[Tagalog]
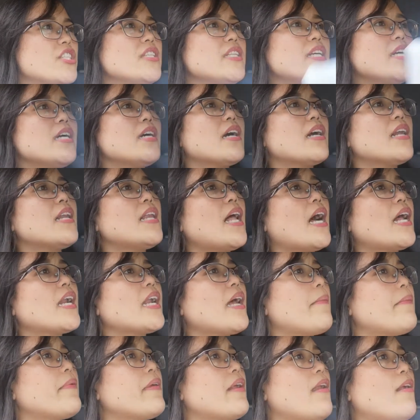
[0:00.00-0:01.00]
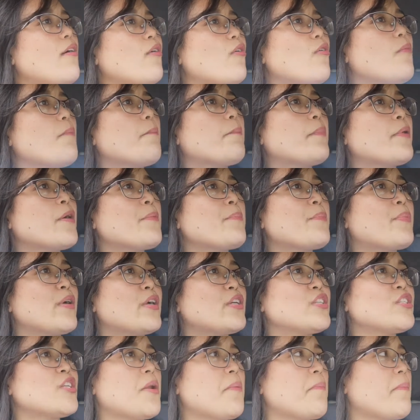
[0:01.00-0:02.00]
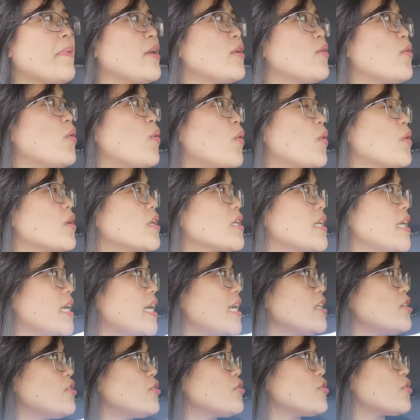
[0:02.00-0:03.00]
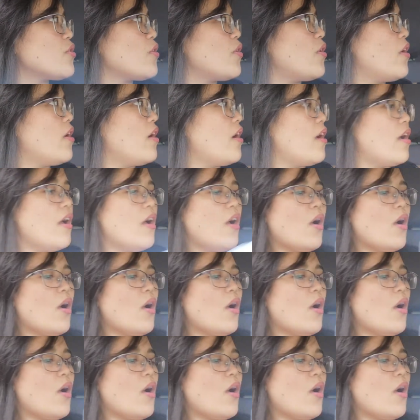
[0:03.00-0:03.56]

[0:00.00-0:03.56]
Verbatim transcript: Hindi ko lang namin alam kung per person ba yung cortage. Per person.